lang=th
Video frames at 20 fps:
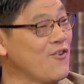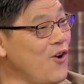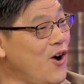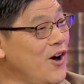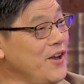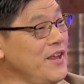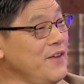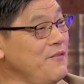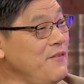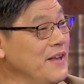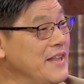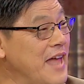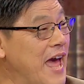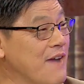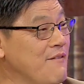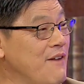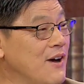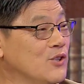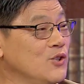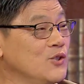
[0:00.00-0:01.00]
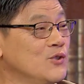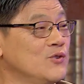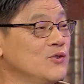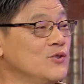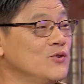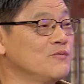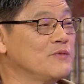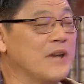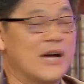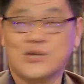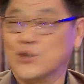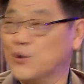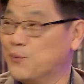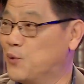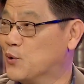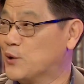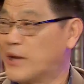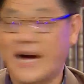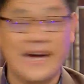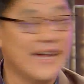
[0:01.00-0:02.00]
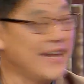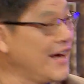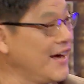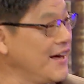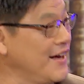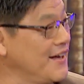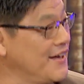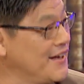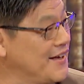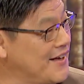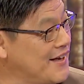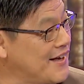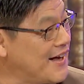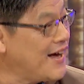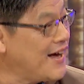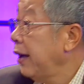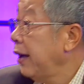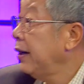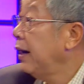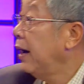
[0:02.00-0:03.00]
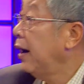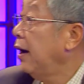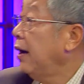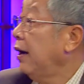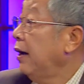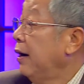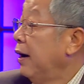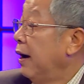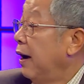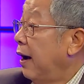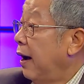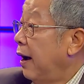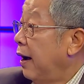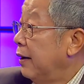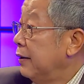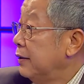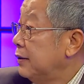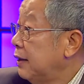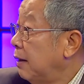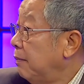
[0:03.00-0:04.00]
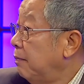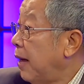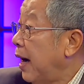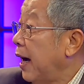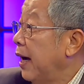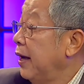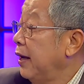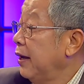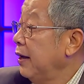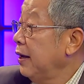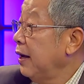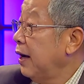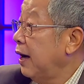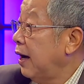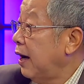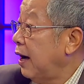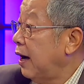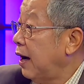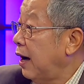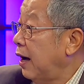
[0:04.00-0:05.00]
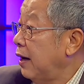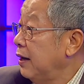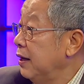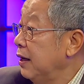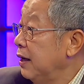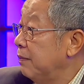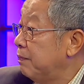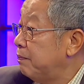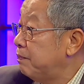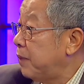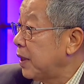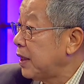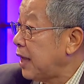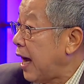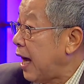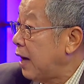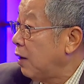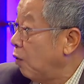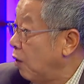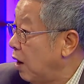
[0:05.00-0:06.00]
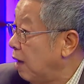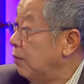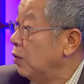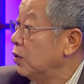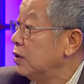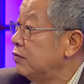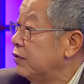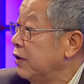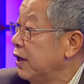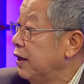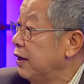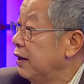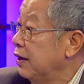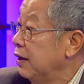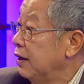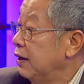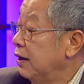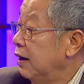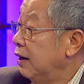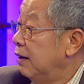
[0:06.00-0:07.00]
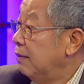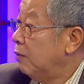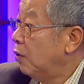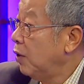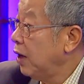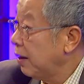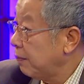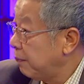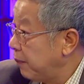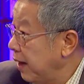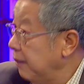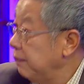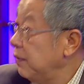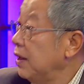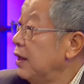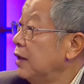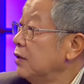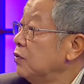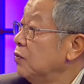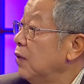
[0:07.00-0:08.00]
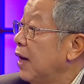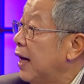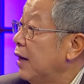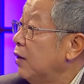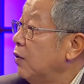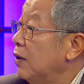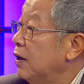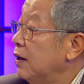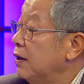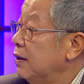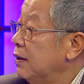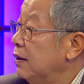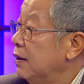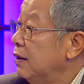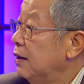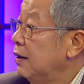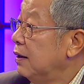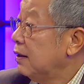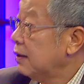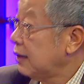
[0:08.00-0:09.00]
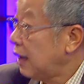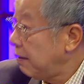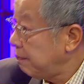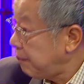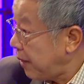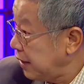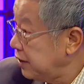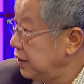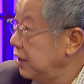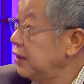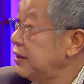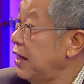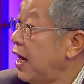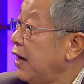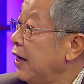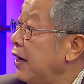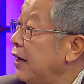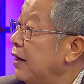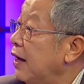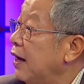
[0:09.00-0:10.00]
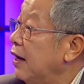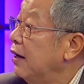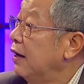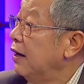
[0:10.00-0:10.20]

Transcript: ราวก่อนนี่พี่แดงมาชุดใจสุดผูกไทยนะไม่ผมจะบให้นะสมัยอดีตประธานองคมนตรีพลเอกเปรมตินสุรานนท์ท่านไปชี้แจงเอง